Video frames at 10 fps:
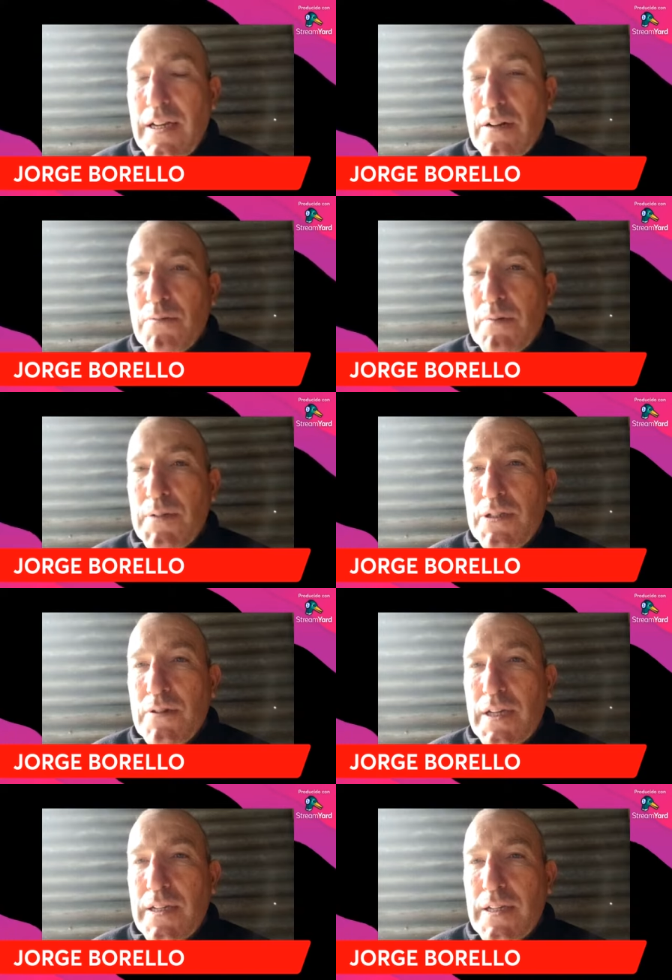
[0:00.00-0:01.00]
en algún
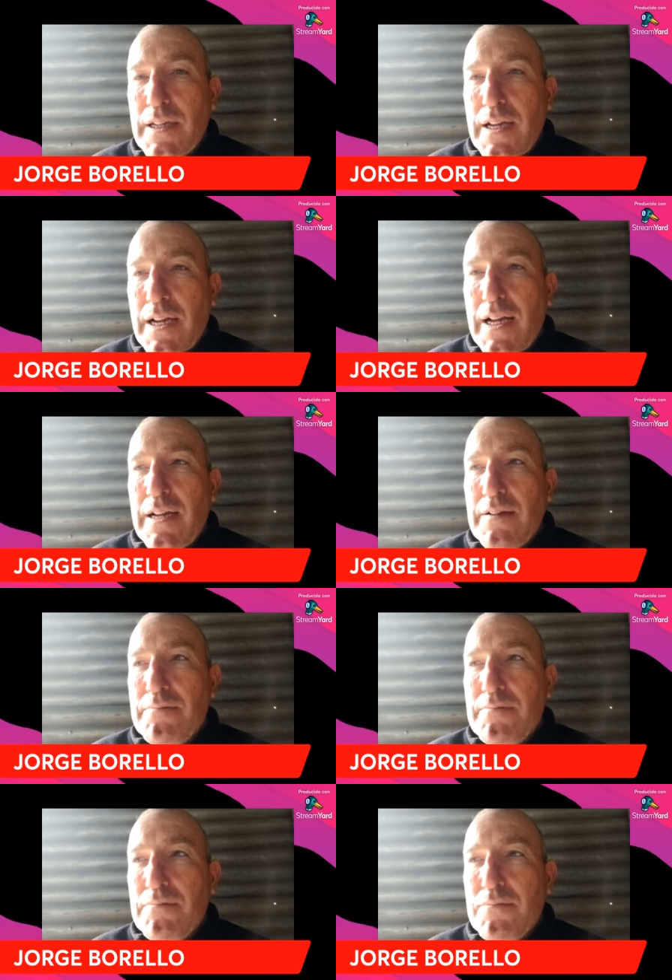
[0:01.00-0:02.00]
momento que acá
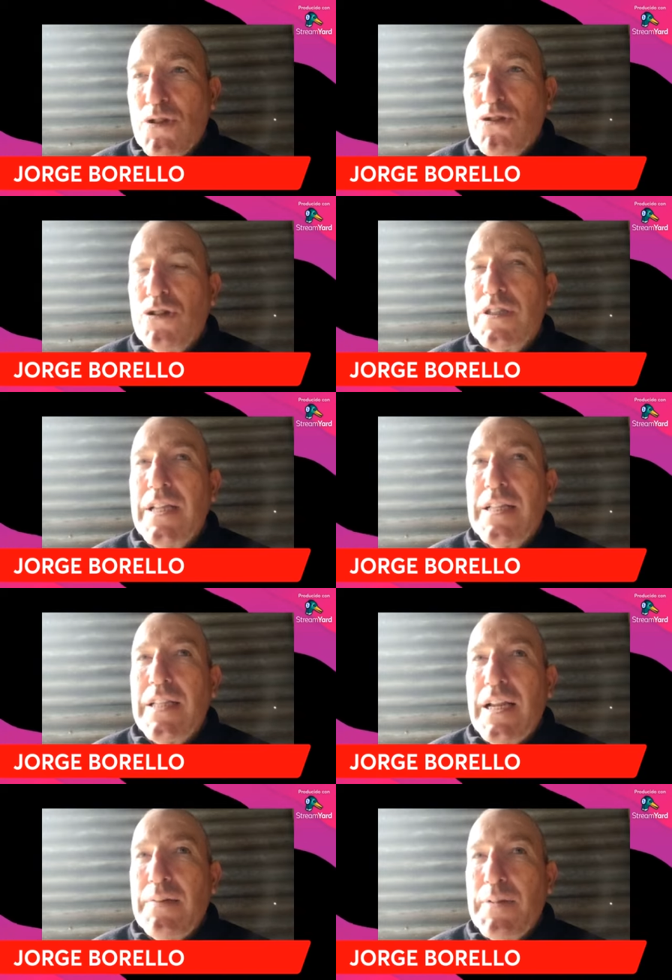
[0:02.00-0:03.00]
no son
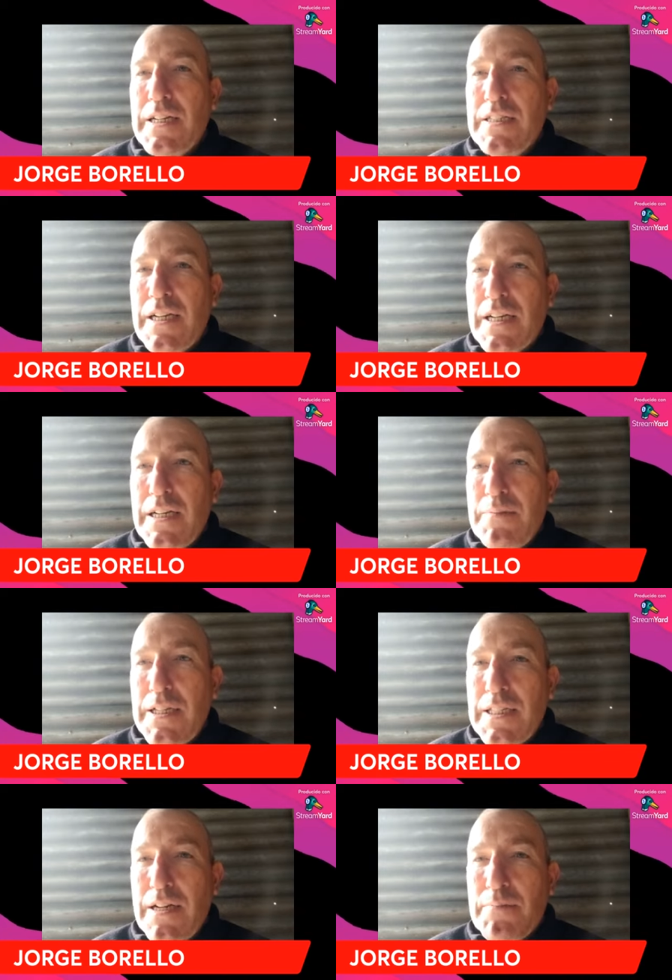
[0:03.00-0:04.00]
tantas las emergencias
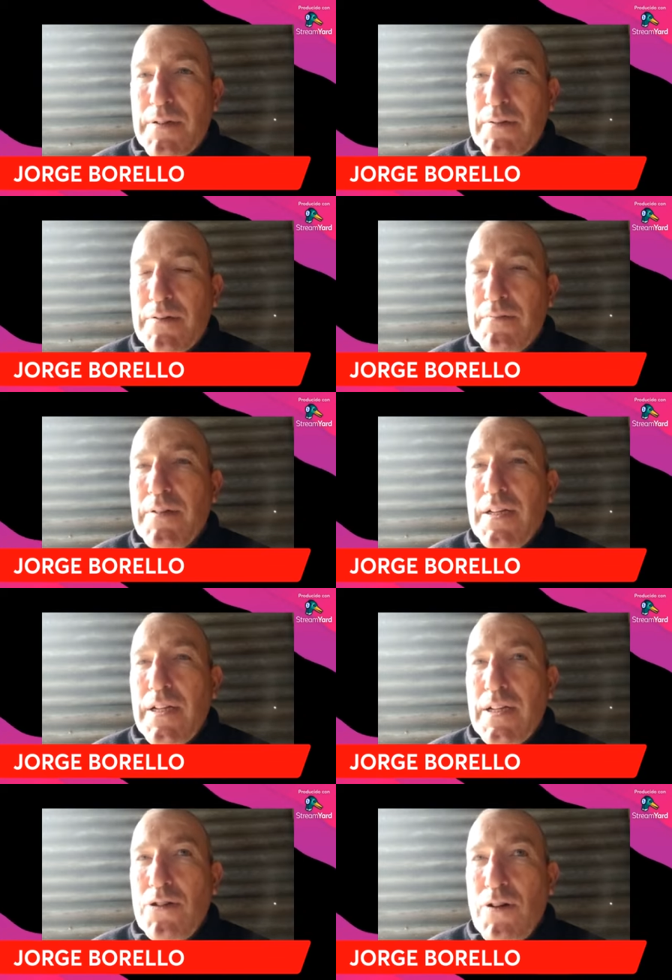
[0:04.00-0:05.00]
climáticas, pero bueno,
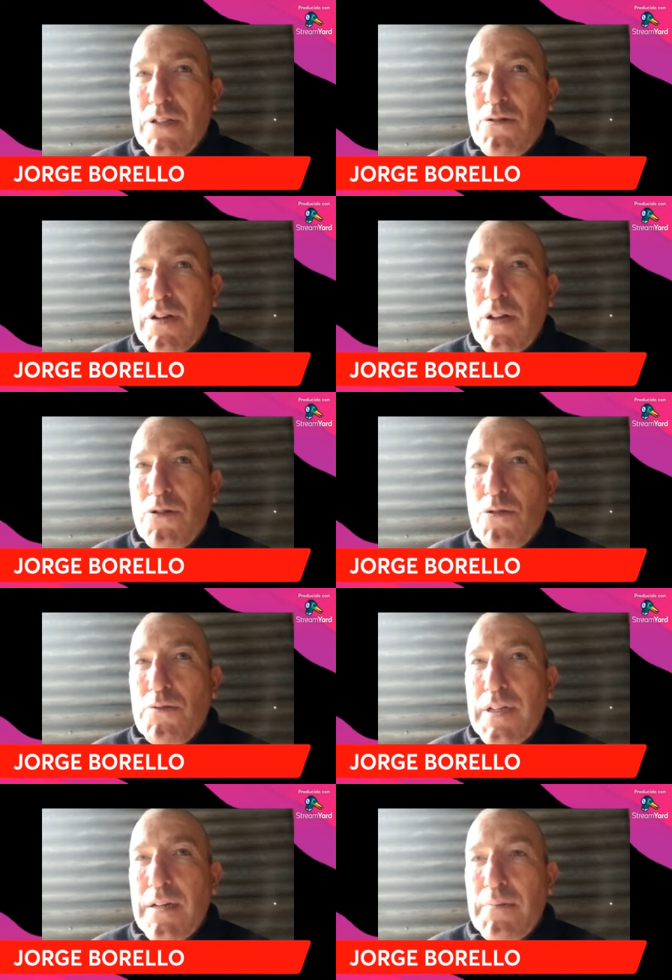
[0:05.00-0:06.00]
nos ha tocado
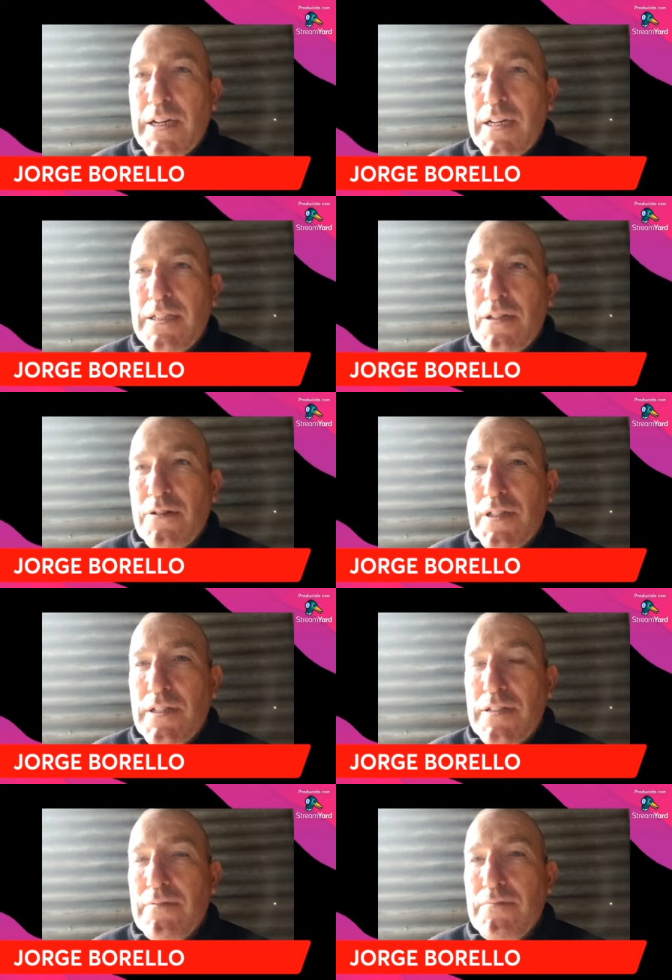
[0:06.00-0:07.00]
cubrir emergencias
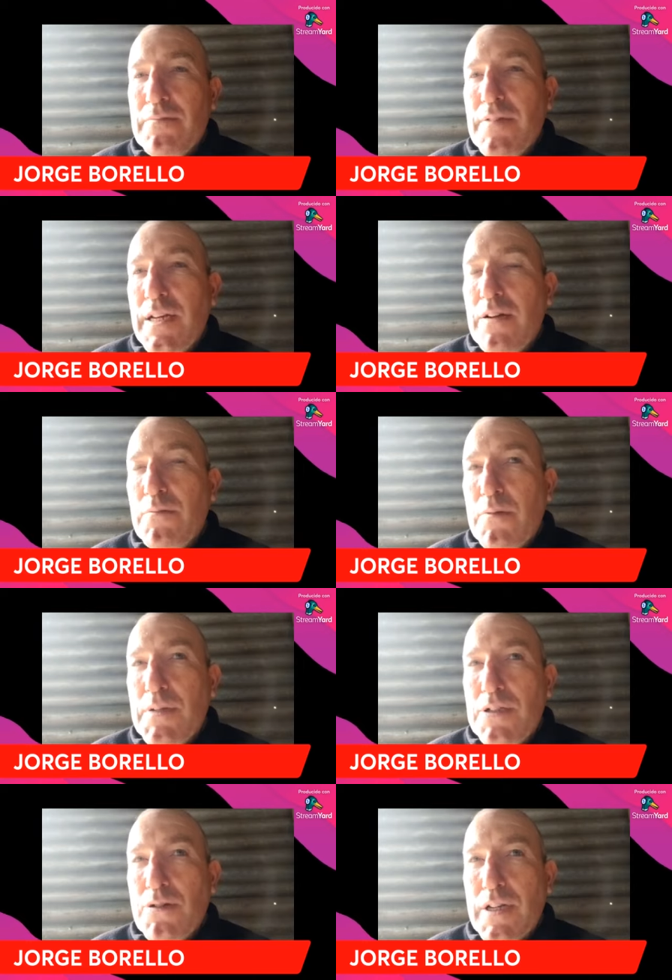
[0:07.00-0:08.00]
donde en algún
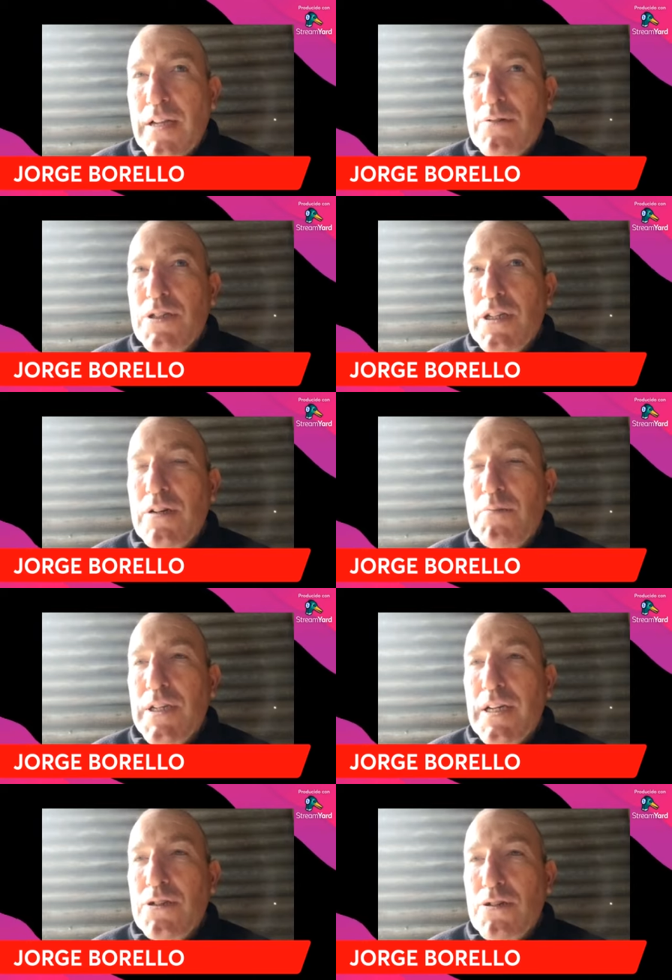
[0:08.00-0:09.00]
momento quedaron sin
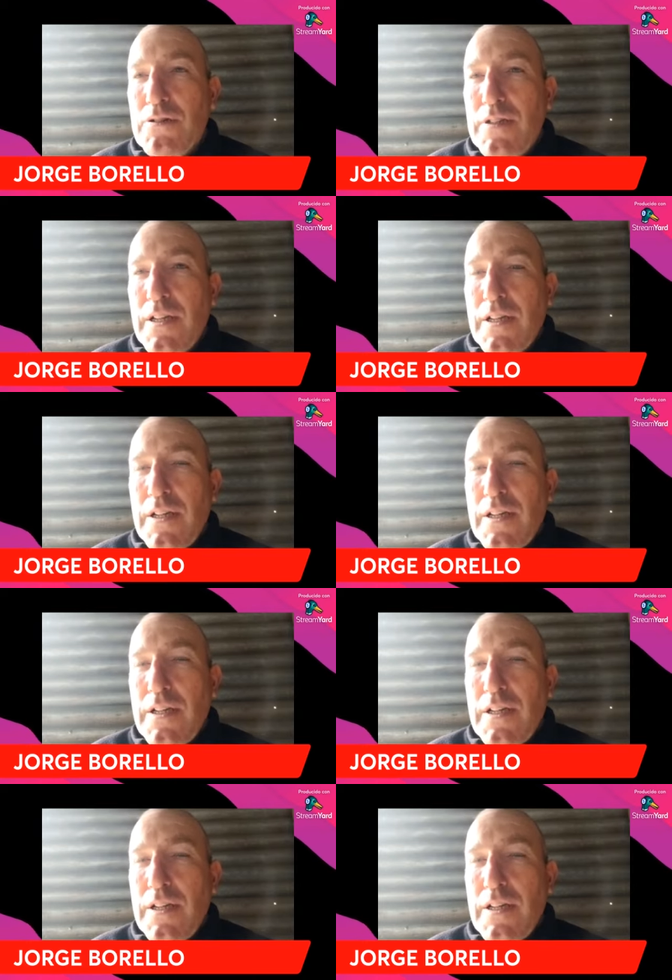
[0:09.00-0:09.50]
comunicación